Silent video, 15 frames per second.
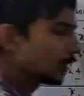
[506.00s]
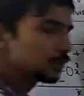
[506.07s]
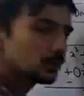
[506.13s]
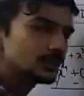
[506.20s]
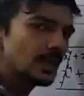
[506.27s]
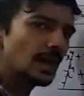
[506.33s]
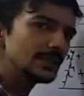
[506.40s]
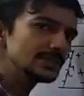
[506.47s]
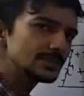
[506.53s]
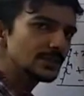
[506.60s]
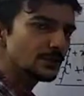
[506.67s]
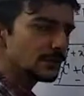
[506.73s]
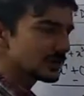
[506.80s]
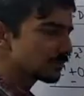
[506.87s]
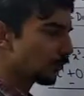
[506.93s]
तो ध्यान से
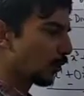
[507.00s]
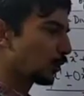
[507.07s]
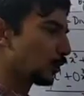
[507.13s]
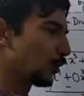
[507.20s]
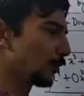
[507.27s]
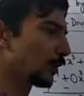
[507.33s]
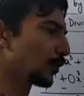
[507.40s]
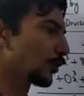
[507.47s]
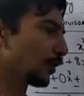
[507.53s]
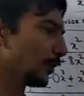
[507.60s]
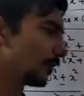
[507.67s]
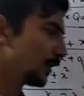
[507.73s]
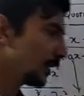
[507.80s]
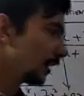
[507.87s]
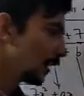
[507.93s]
देखो इस पॉलिनोमियल को
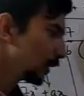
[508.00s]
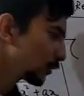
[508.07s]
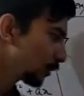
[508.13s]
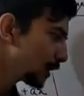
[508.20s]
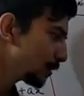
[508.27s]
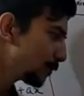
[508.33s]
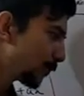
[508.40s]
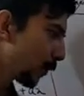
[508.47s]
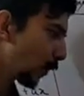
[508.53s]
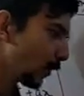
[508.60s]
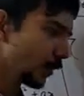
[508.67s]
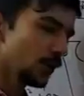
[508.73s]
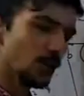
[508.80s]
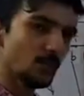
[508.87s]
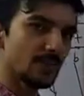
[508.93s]
तो इस
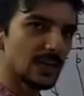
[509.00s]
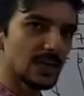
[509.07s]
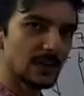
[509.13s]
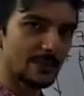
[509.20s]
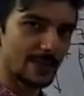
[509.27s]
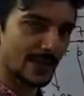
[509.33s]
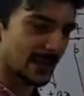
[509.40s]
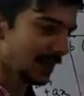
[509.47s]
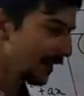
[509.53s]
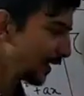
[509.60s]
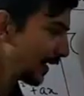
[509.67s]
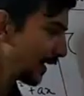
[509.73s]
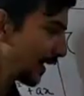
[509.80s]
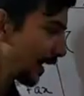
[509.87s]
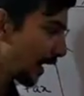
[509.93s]
पॉलिनोमियल में
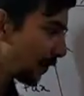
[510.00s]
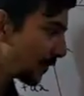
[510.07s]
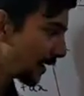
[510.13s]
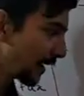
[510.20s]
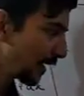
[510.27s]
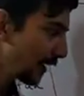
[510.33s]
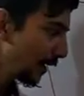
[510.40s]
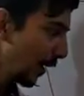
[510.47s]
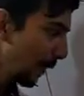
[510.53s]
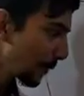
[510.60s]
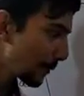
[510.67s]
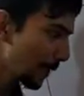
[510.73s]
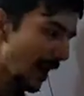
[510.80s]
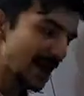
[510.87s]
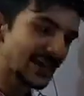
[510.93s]
हमें
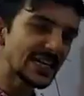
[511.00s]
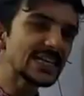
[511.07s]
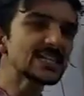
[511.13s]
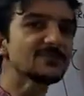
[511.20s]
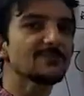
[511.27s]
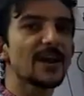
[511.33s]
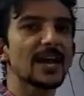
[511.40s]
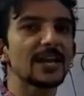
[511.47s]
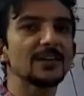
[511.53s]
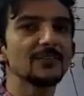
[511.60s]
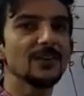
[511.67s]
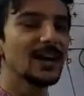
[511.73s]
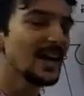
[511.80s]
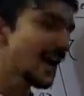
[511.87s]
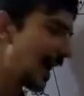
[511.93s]
माइनस फाइव
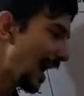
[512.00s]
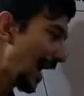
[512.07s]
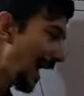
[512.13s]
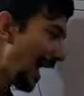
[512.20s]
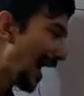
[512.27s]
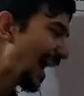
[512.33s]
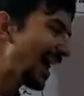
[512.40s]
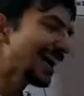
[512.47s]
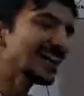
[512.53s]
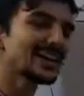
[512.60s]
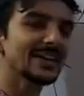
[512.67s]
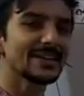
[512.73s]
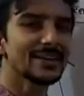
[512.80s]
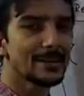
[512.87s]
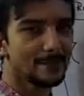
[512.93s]
एड
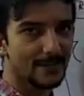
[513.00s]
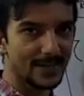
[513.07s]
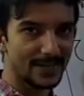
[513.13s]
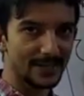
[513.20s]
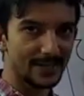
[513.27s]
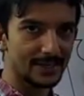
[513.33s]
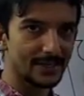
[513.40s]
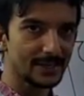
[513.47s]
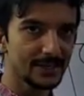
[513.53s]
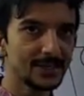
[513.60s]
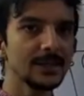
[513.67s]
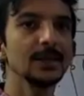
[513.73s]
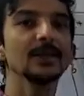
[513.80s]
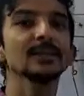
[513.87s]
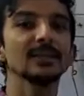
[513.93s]
करना पड़ेगा
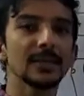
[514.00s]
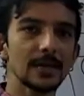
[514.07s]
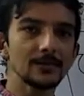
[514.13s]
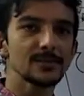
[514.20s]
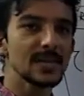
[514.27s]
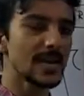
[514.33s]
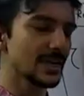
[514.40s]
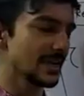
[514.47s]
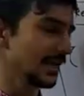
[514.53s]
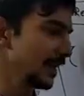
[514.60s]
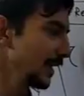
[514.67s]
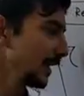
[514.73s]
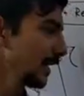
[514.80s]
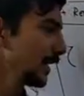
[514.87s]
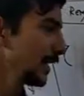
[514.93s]
तब जाके
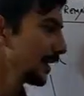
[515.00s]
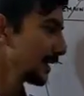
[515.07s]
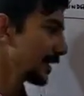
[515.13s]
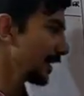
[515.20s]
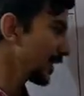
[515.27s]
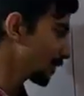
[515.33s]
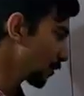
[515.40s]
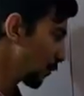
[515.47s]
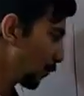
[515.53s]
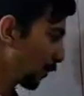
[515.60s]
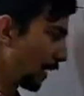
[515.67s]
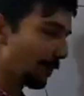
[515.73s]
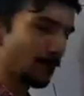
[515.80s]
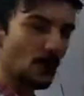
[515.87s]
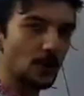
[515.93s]
ये जो
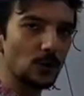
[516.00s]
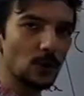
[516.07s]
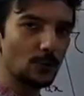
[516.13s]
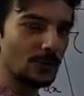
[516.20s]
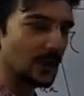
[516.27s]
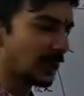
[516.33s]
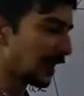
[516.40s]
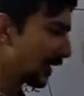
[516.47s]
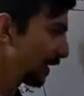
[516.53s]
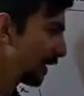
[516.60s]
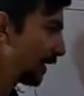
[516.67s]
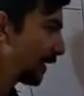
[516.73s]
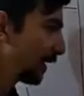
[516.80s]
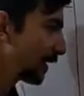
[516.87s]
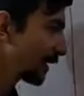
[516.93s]
पूरा पॉलिनोमियल है
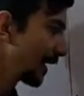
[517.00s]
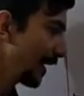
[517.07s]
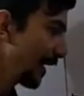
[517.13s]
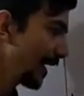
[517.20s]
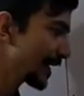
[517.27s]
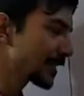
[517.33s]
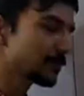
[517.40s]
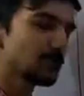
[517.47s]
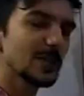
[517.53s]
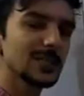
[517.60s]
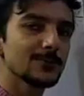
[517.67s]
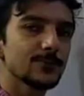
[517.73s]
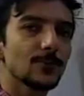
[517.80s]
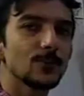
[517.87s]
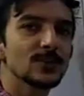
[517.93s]
ये एक्स
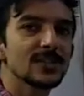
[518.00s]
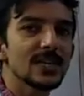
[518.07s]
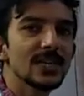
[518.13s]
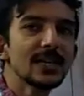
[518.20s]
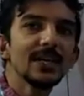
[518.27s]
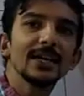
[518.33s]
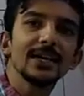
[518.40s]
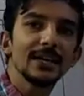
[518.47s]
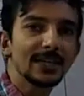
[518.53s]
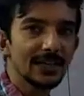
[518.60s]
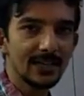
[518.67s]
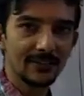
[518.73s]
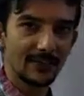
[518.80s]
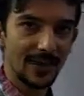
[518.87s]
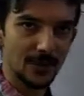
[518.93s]
प्लस फोर से
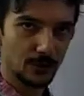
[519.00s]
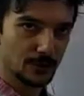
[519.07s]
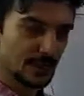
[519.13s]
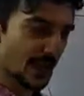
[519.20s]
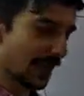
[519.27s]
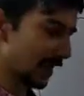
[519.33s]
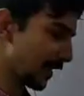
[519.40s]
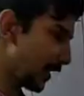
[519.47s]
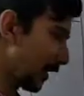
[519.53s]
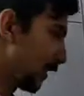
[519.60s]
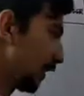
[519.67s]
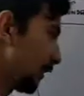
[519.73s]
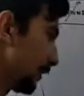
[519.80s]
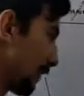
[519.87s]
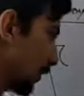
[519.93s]
डिवाइड हो जाएगा
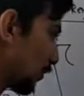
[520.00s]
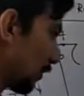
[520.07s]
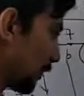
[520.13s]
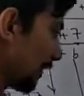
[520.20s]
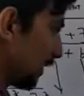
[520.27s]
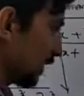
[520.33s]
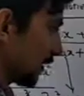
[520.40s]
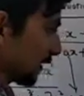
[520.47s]
देखो अभी